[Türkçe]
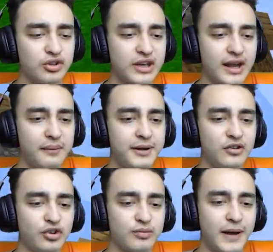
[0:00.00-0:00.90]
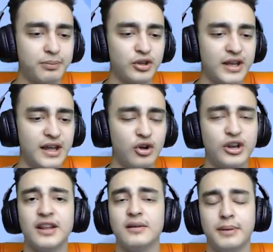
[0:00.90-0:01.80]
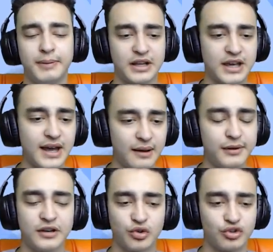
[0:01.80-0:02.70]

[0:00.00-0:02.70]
yere haberiz olsun. Bak bunu yeni öğrendiği bir bilgi. Haberiz olsun